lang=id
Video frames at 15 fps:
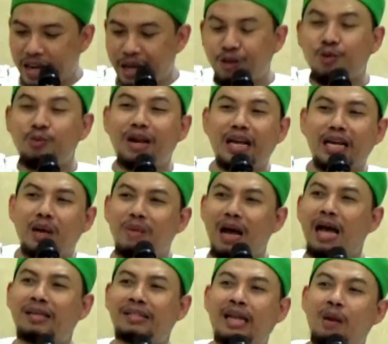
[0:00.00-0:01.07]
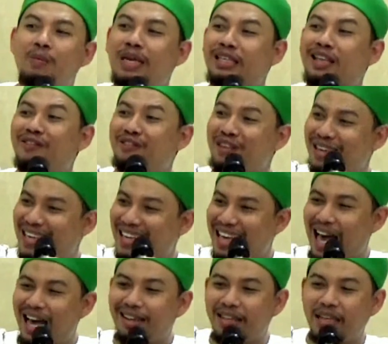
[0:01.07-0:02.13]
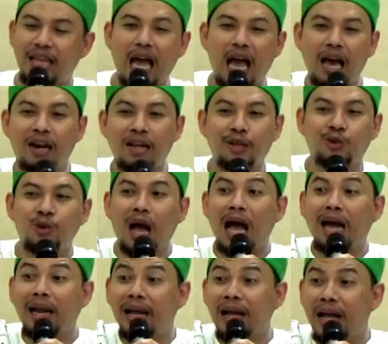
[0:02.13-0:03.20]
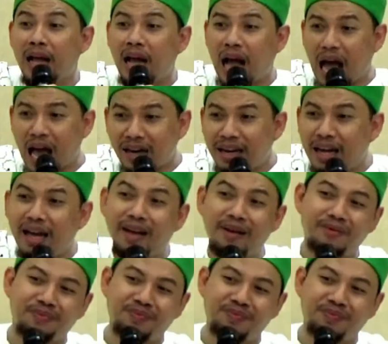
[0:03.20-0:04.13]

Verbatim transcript: Itu mereka bahas dalam kitab Fiqih. Artinya hal itu ada